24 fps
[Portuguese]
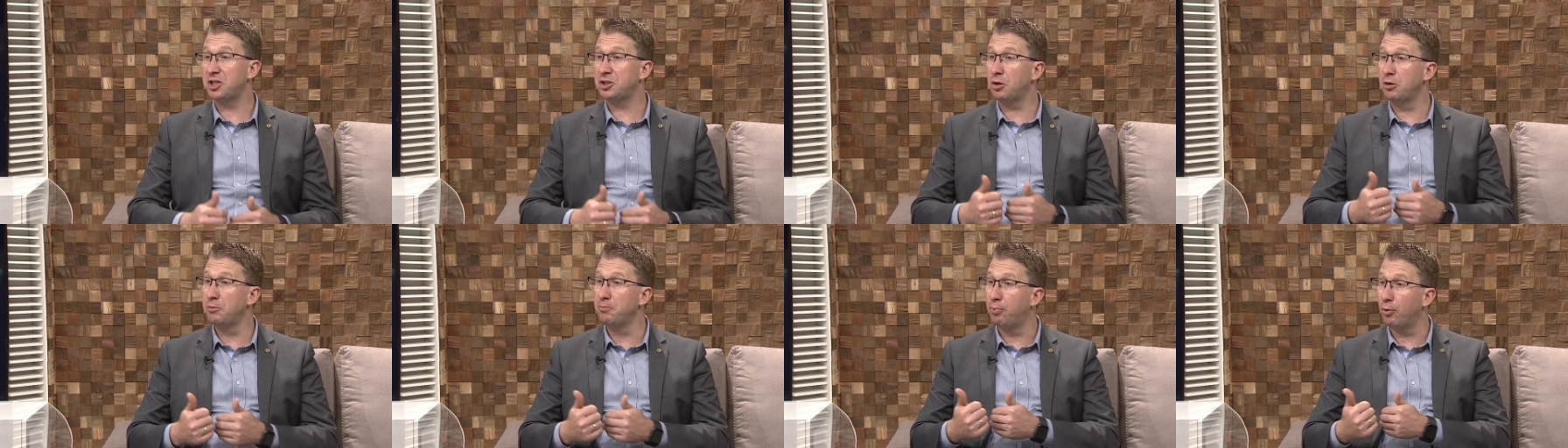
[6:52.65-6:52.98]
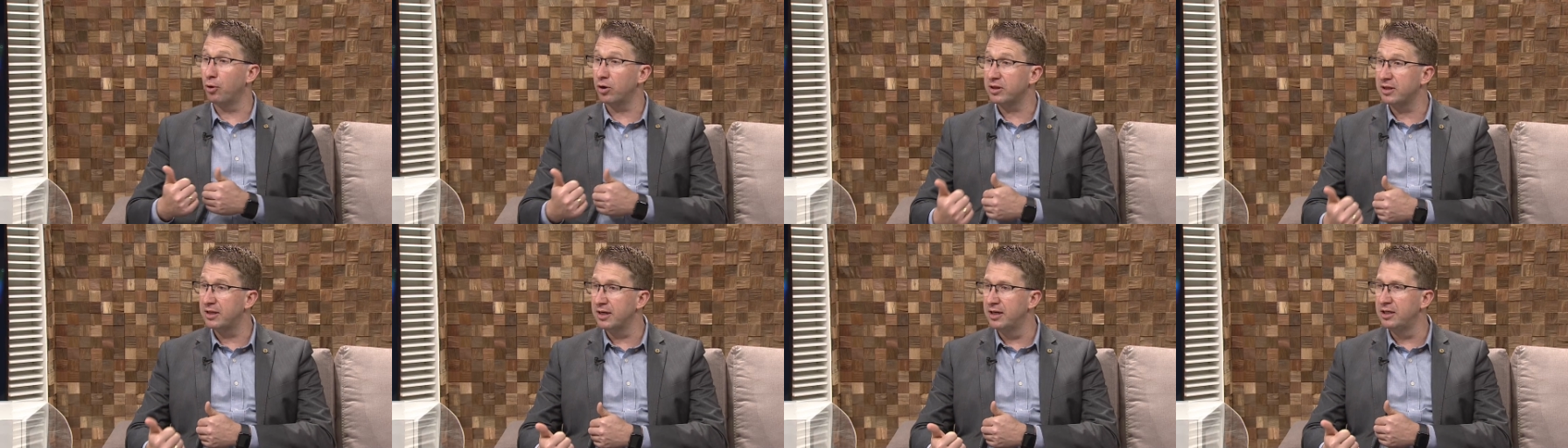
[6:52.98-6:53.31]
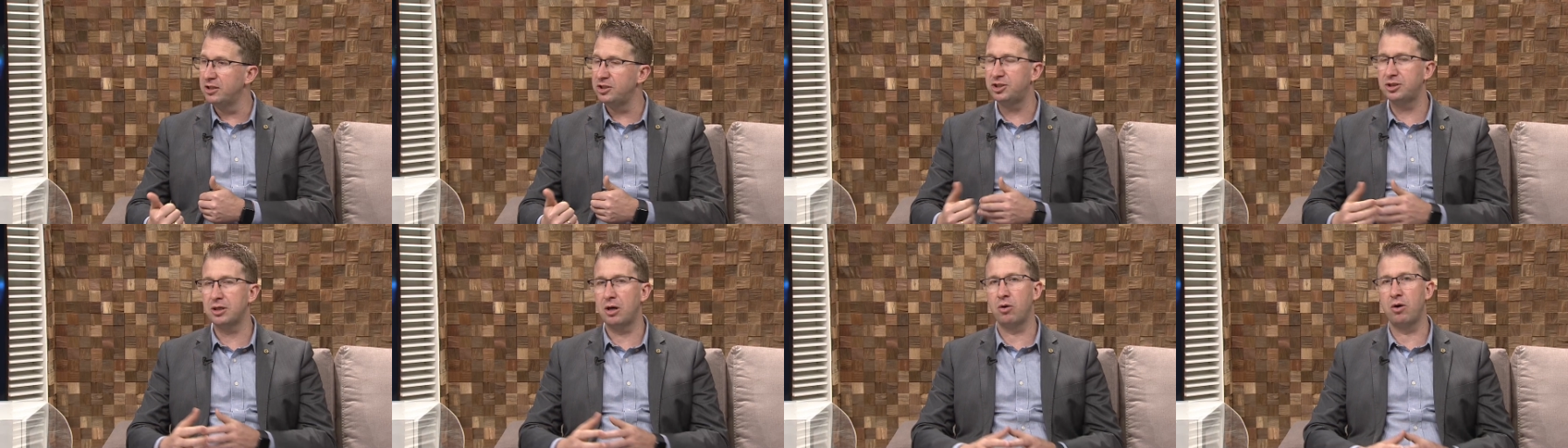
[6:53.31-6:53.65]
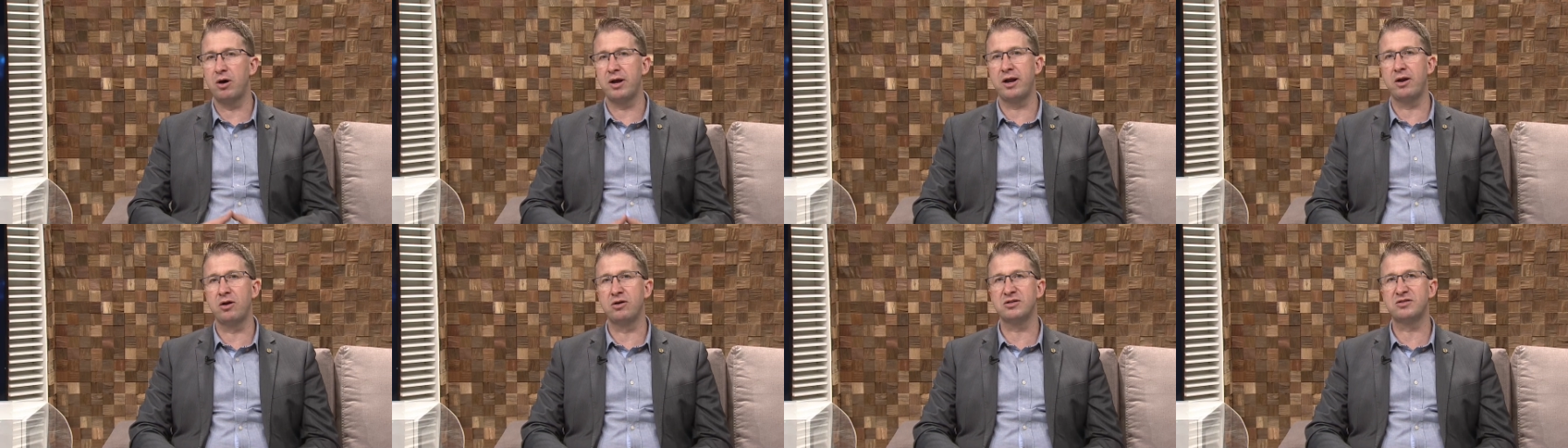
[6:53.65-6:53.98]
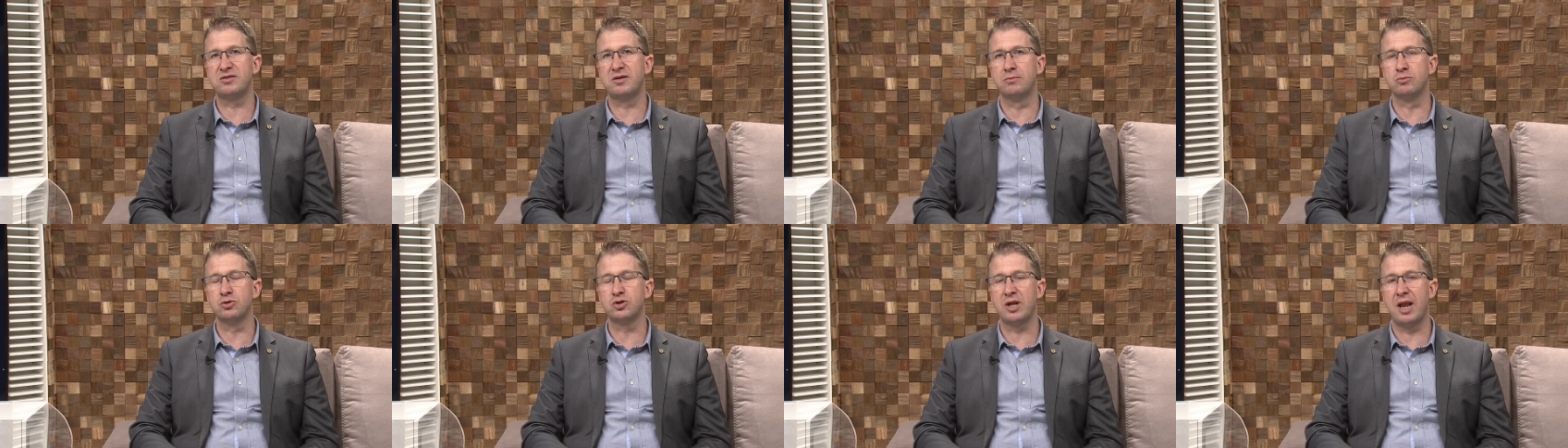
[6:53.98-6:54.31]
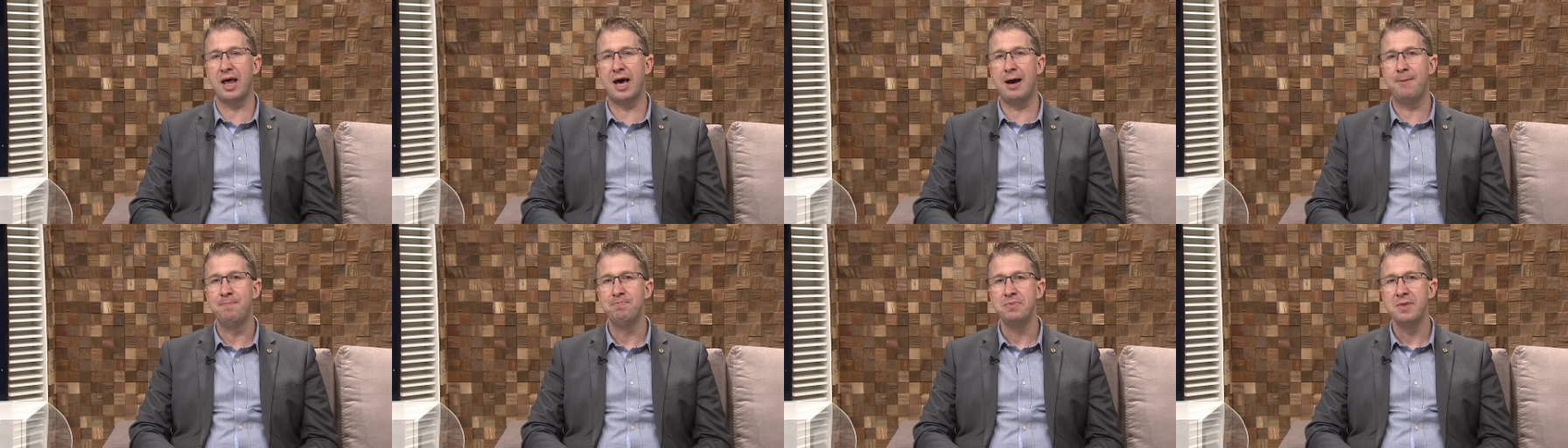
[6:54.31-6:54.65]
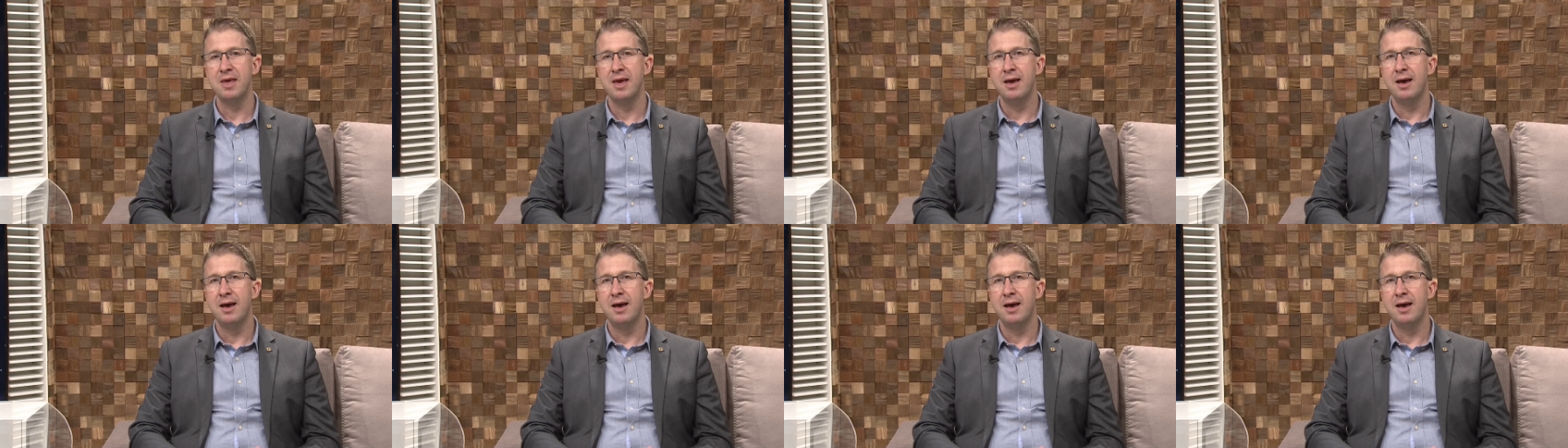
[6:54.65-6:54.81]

região importante. Agora nós temos lá